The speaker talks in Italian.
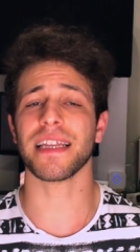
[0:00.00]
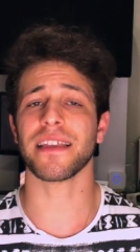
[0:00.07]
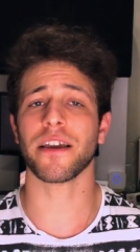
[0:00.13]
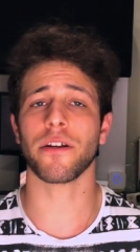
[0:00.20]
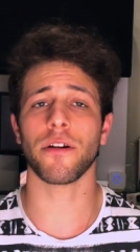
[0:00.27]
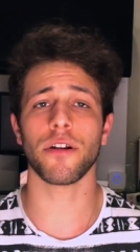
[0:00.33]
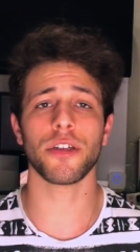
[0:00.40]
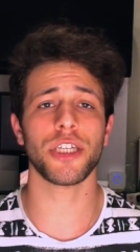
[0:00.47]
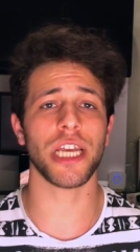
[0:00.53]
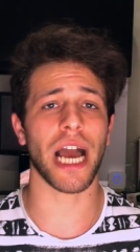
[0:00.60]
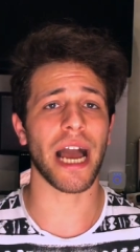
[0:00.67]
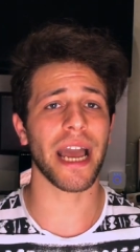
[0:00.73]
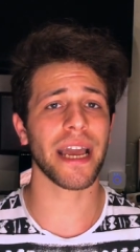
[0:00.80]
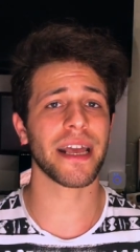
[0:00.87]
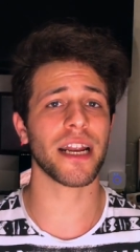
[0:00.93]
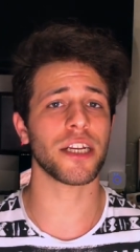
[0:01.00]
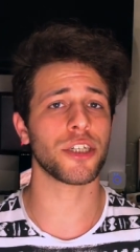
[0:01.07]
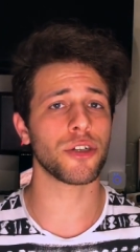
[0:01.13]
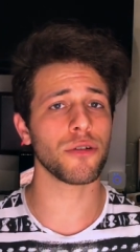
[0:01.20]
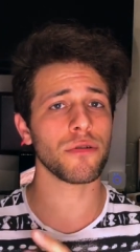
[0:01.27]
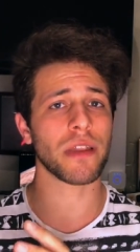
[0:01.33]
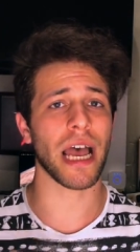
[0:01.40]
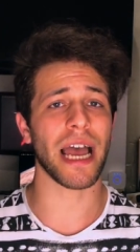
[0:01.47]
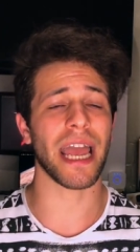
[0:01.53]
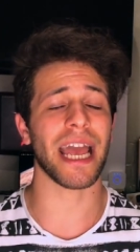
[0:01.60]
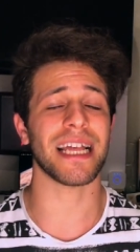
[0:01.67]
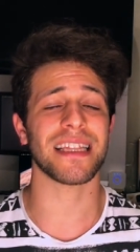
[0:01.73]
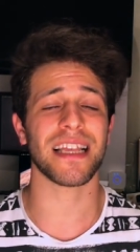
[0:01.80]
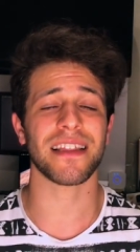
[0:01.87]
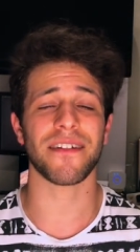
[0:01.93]
la tecnologia è cresciuta, è
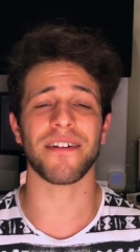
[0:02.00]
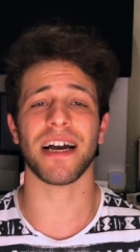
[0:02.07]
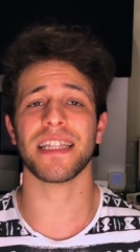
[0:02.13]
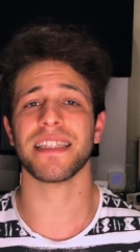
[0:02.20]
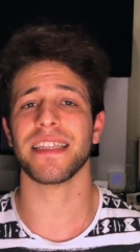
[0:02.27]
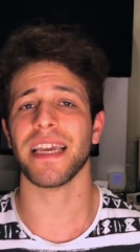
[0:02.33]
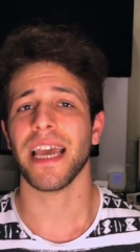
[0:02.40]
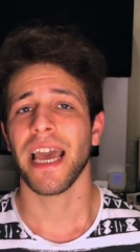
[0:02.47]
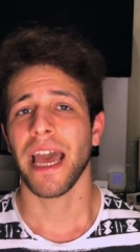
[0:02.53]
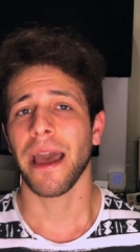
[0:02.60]
andata avanti